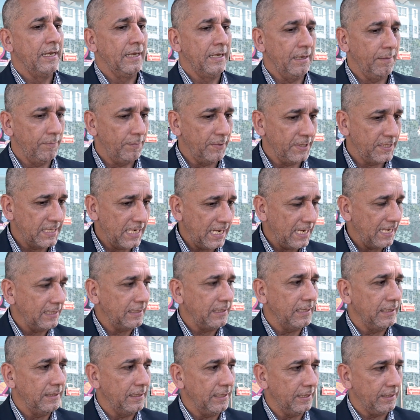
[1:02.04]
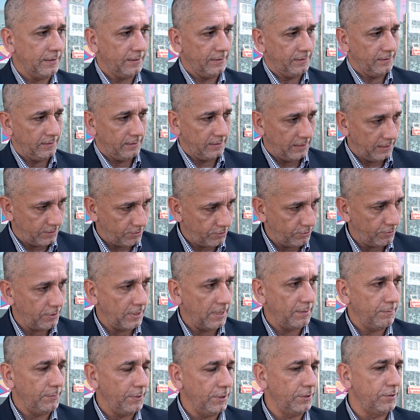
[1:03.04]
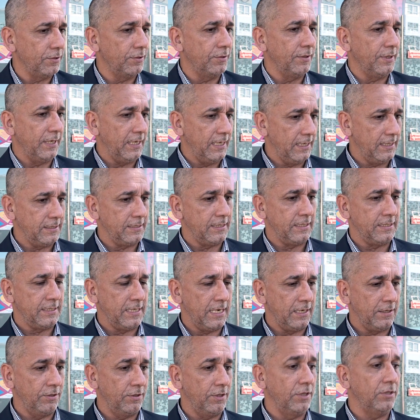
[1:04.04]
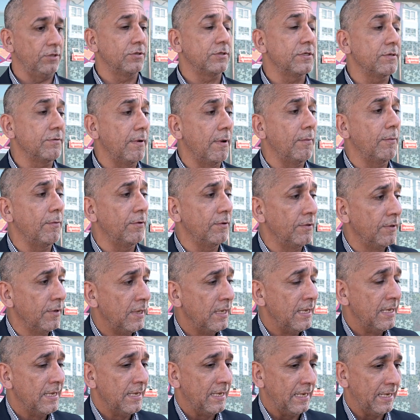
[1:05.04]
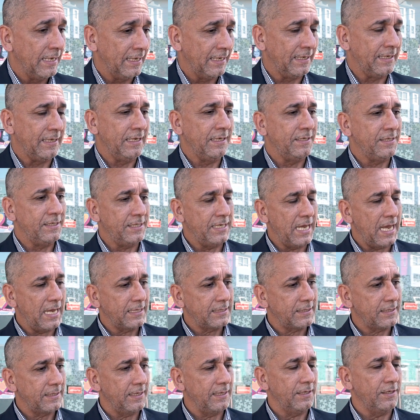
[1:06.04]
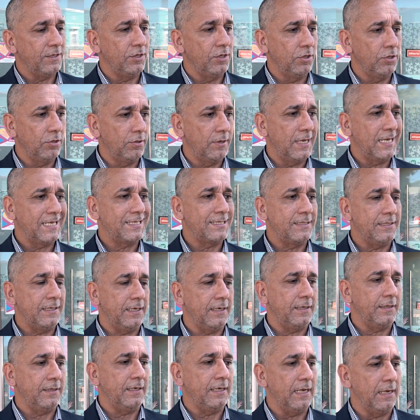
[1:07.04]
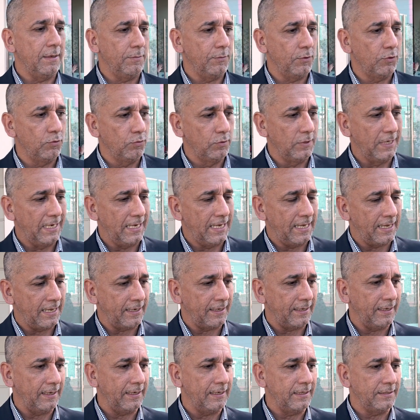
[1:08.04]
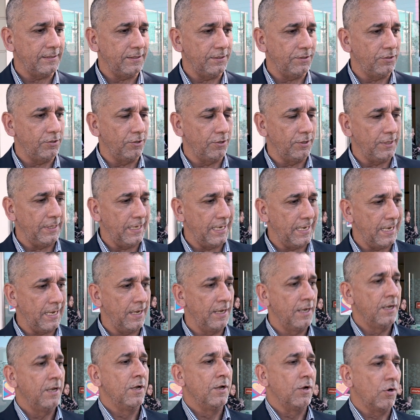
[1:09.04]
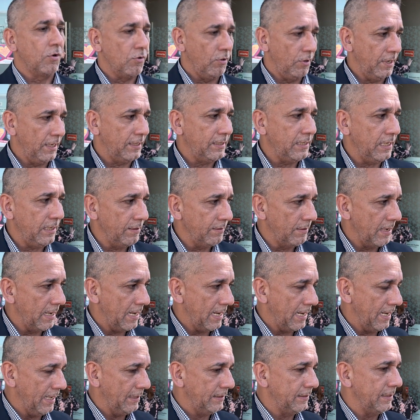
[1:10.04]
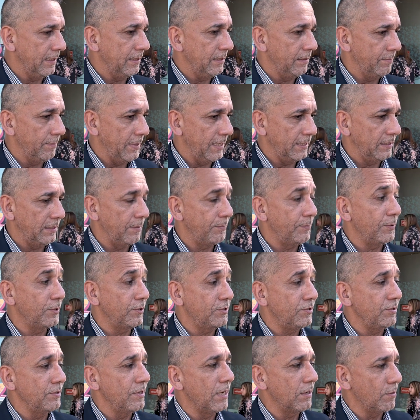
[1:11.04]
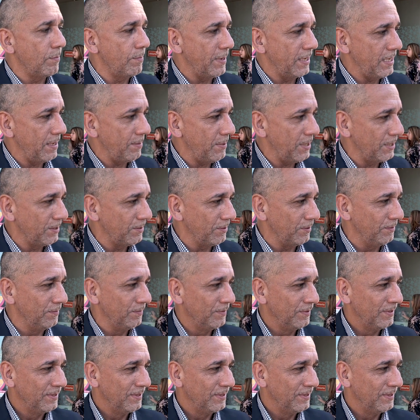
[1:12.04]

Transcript: empezar a atender estos ámbitos es necesario. Entonces vamos quizás no hacer, digamos, una requisitoria colectiva a esta demanda, pero sí un acompañamiento.